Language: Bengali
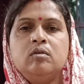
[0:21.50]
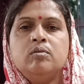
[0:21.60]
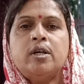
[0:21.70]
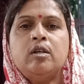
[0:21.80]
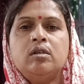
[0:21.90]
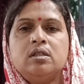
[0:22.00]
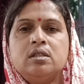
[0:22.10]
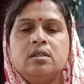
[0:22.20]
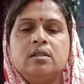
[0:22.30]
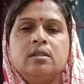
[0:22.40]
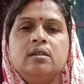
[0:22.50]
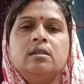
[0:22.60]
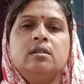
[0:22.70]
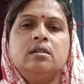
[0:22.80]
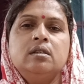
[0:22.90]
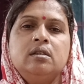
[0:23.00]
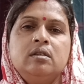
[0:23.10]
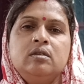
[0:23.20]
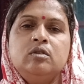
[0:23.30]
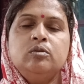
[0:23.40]
একটু ভালো আছে
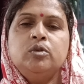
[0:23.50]
তো